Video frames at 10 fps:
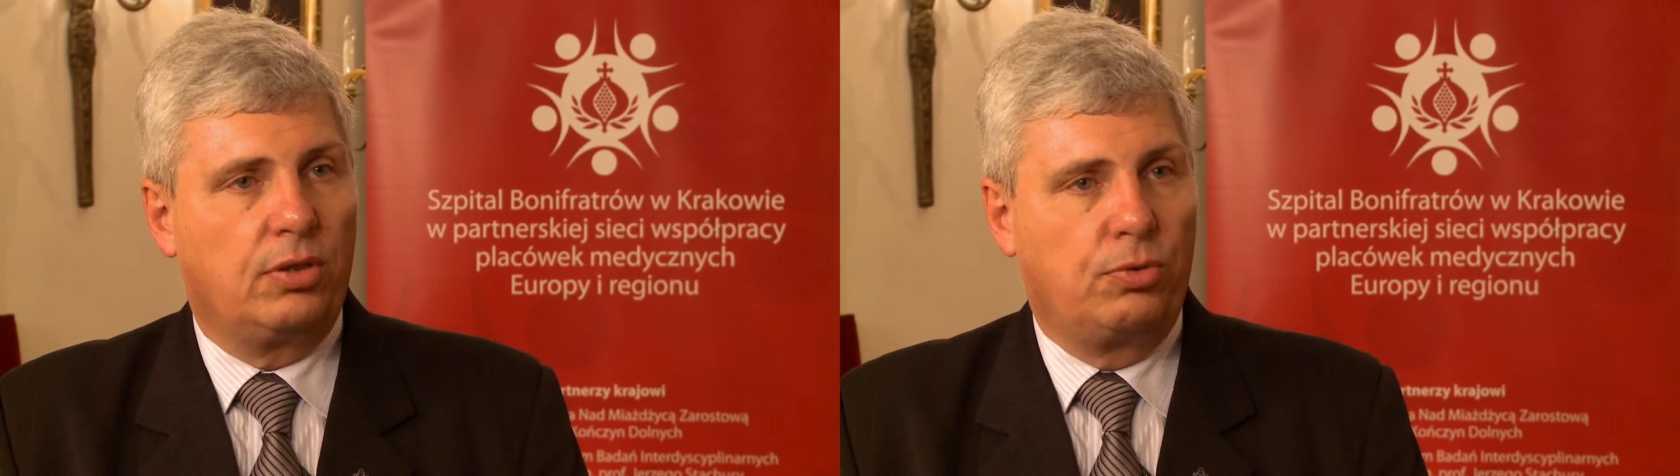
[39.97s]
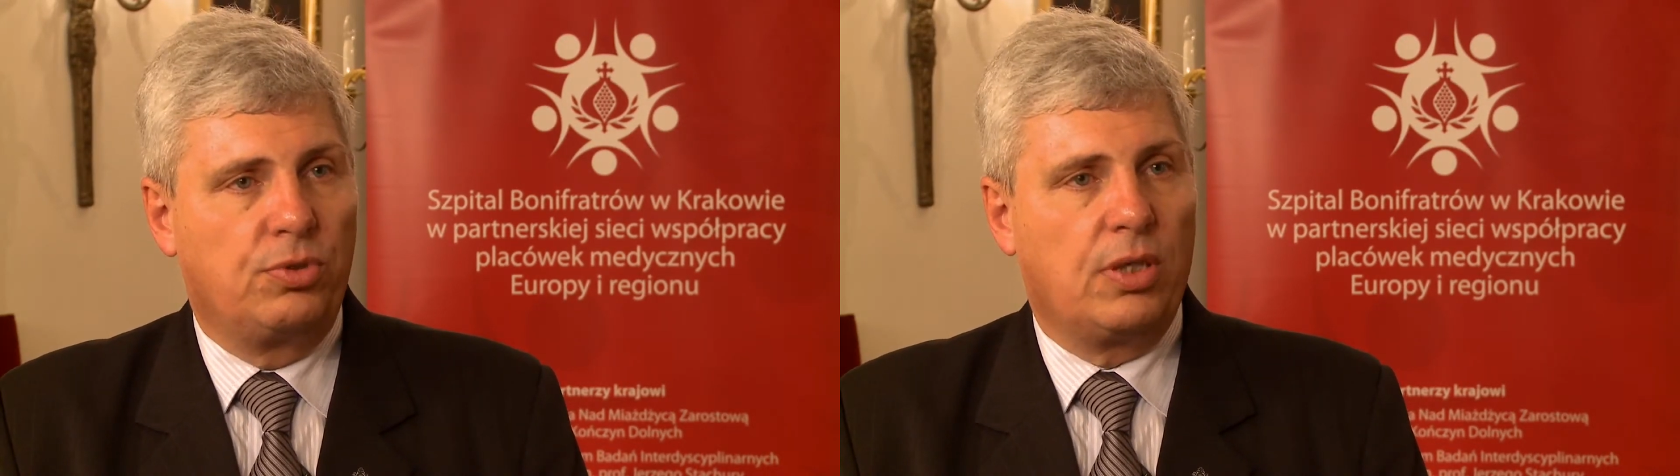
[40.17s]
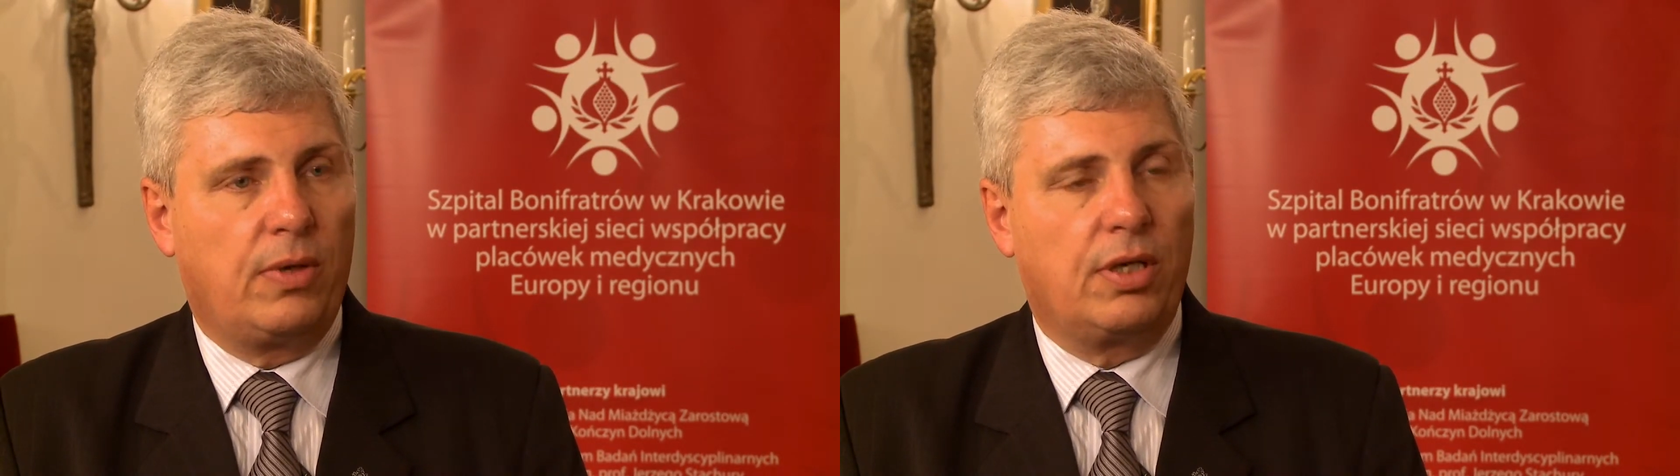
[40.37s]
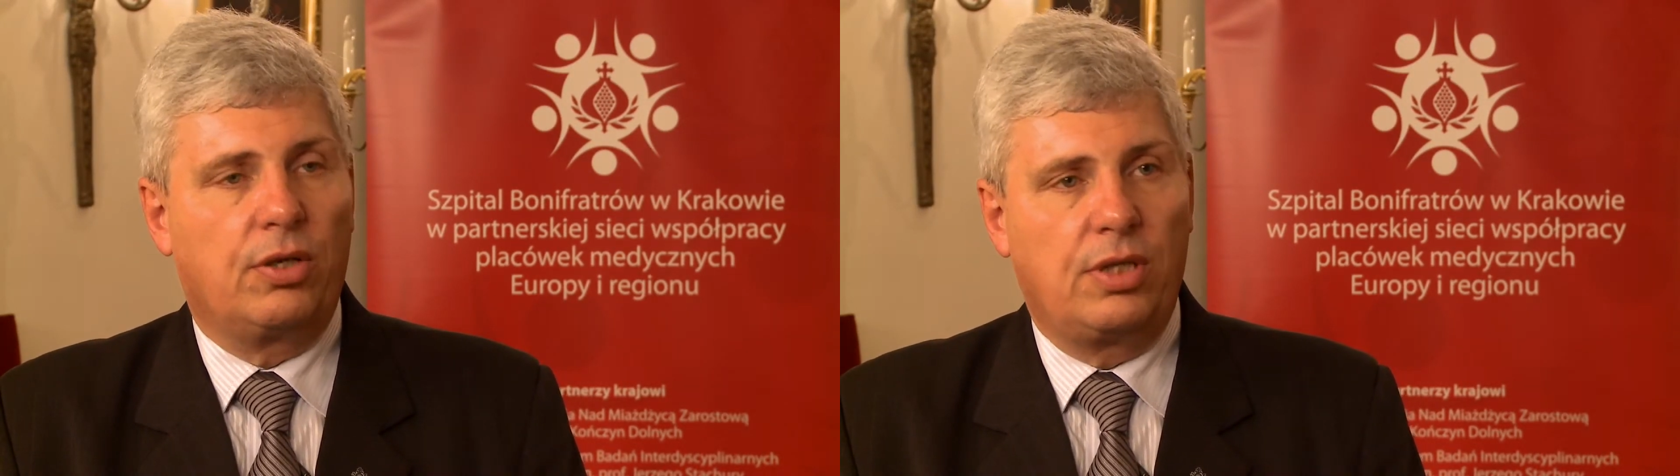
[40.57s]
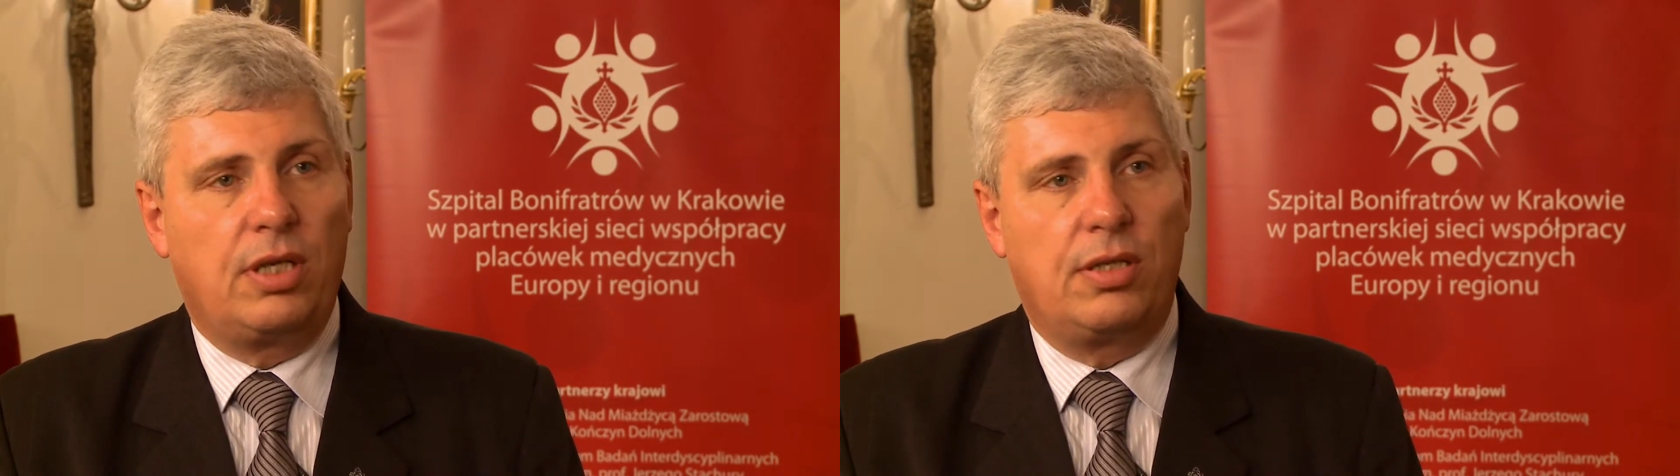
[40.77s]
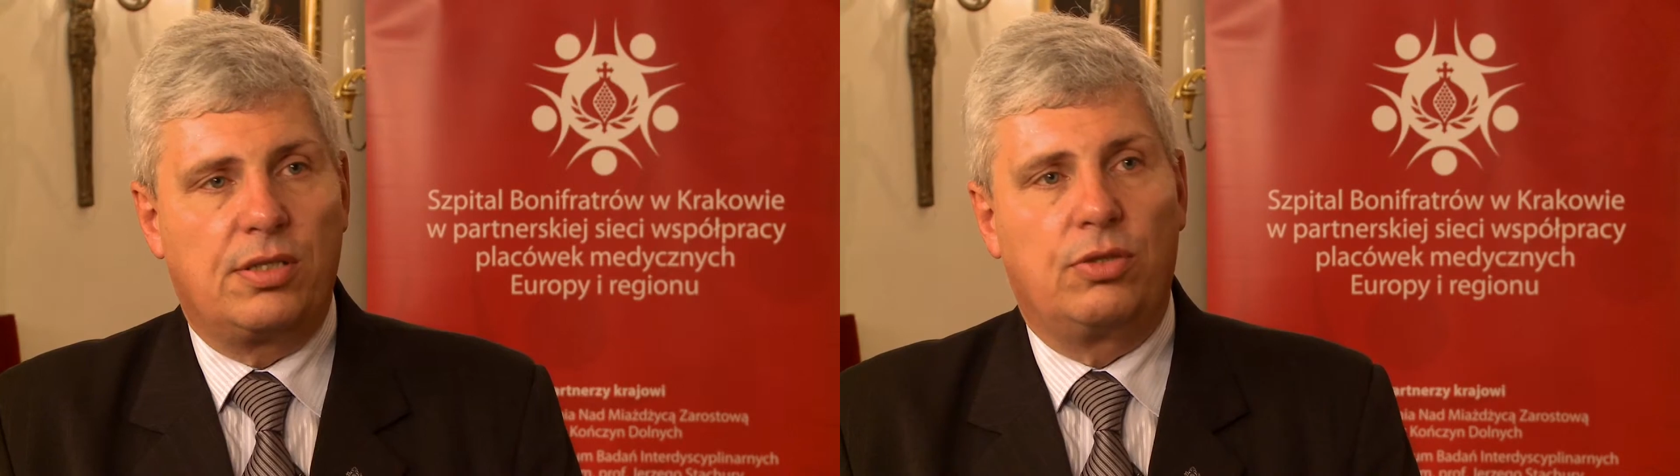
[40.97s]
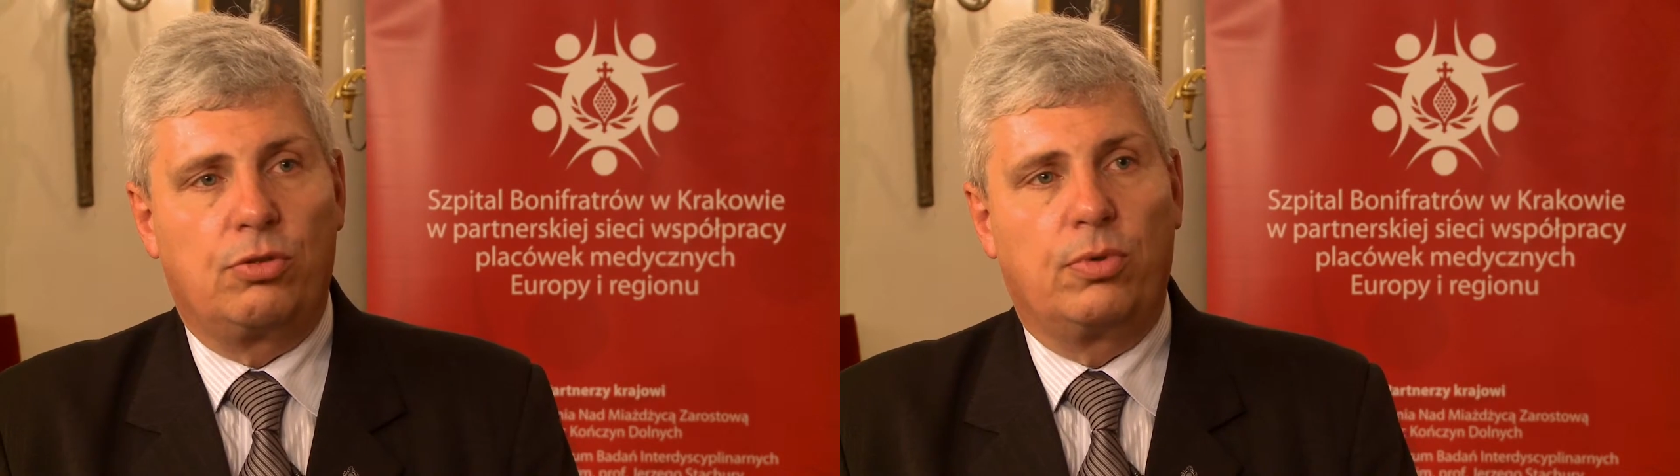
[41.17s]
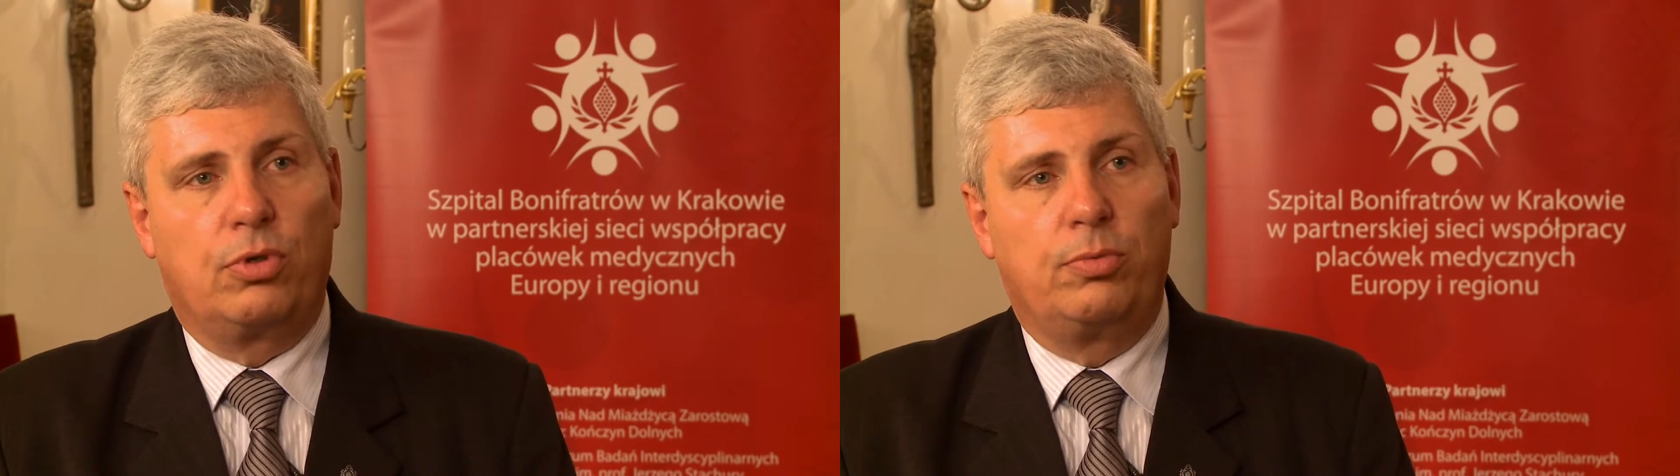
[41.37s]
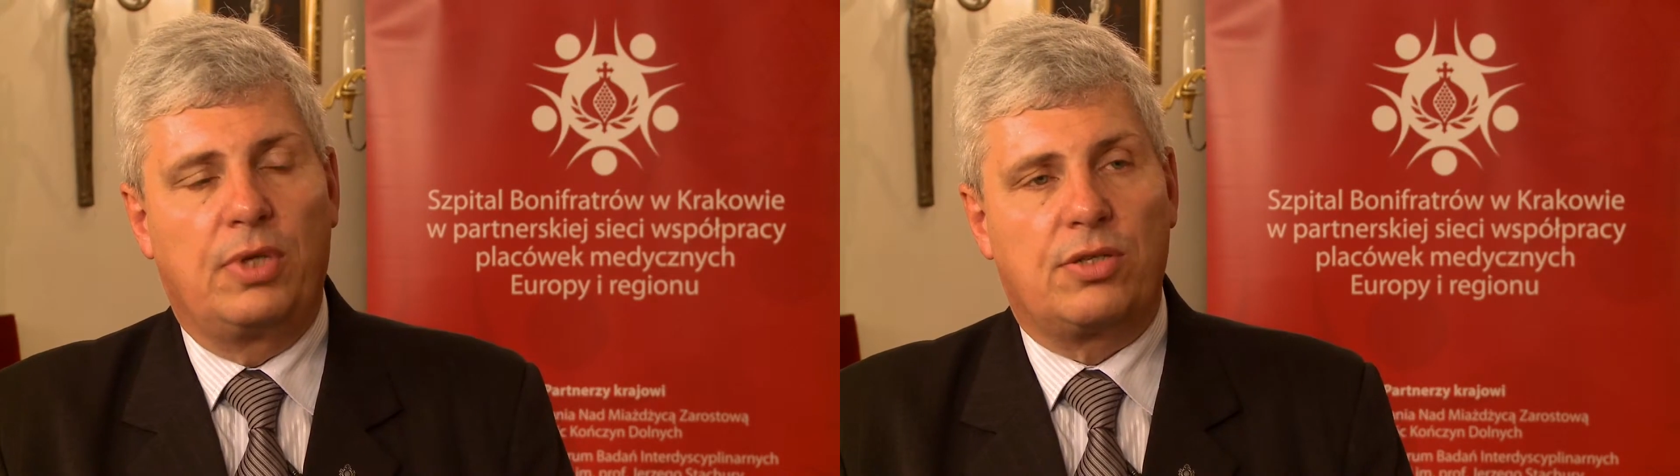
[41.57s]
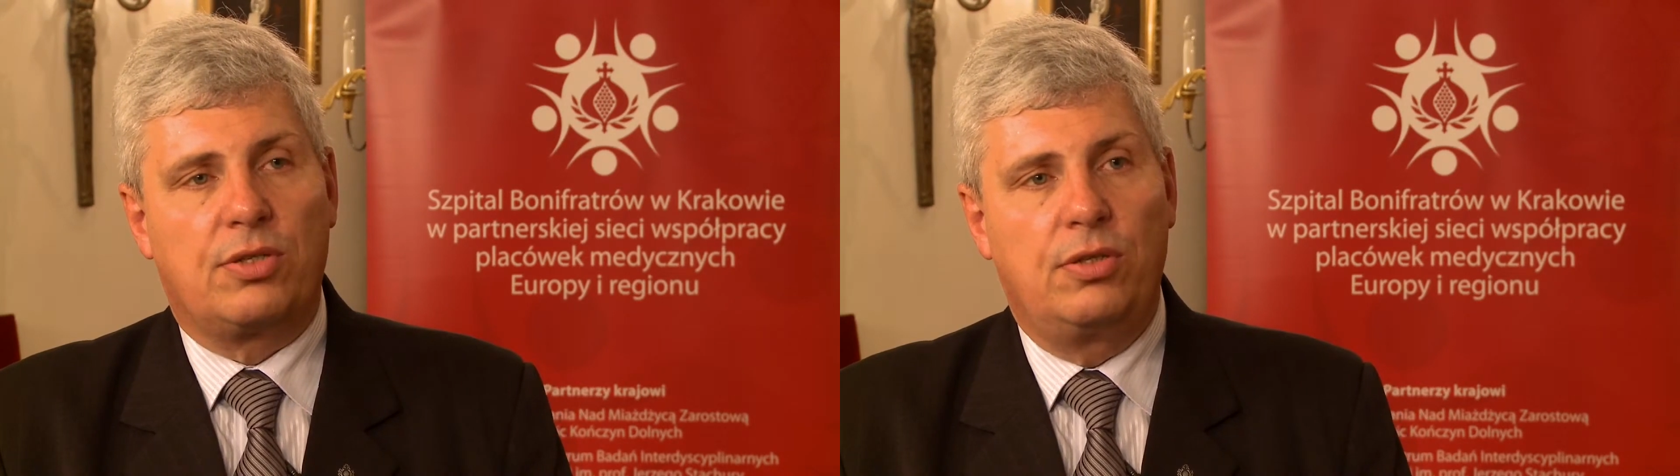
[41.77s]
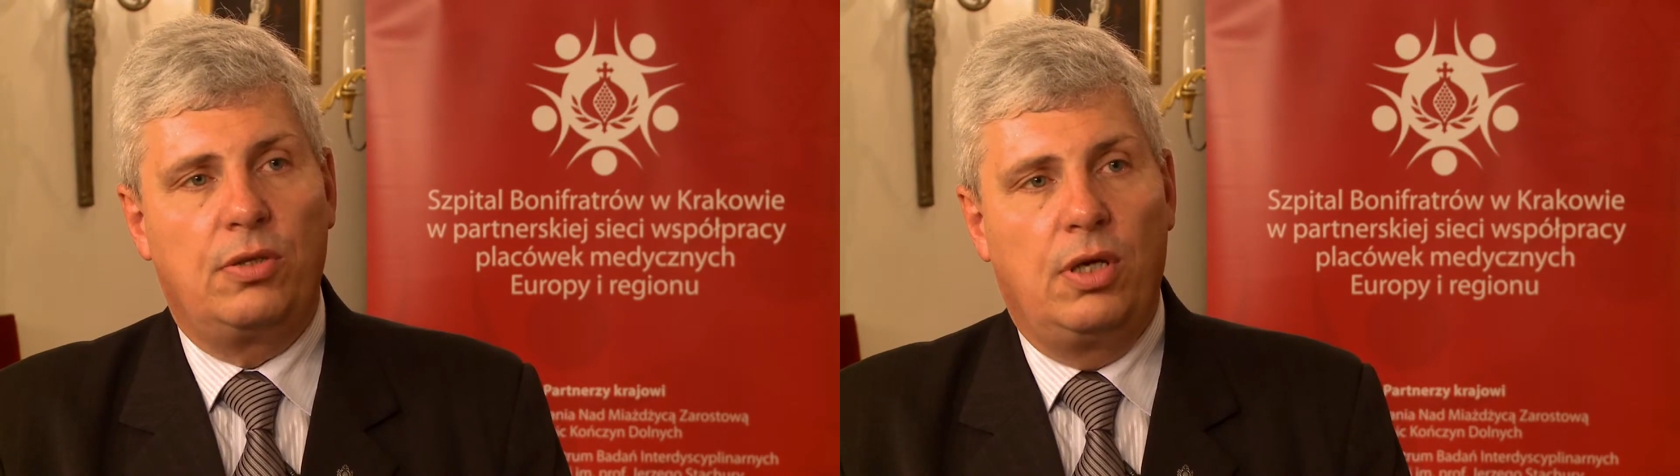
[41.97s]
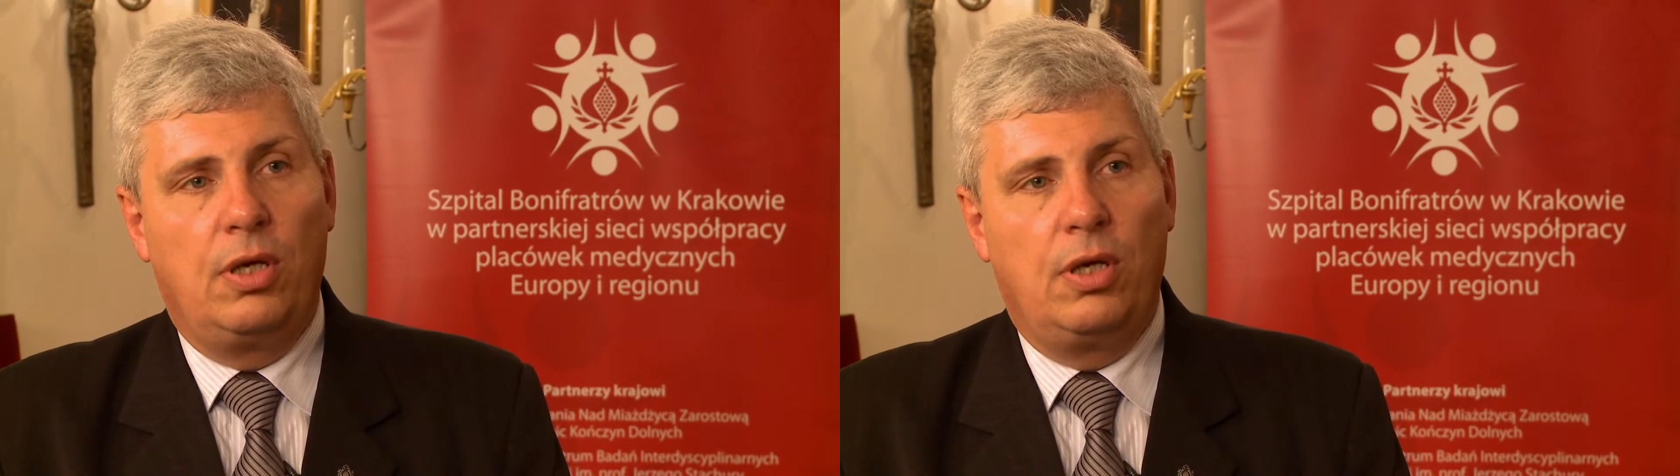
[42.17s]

Tu działa Regionalne Centrum Chorób Naczyń,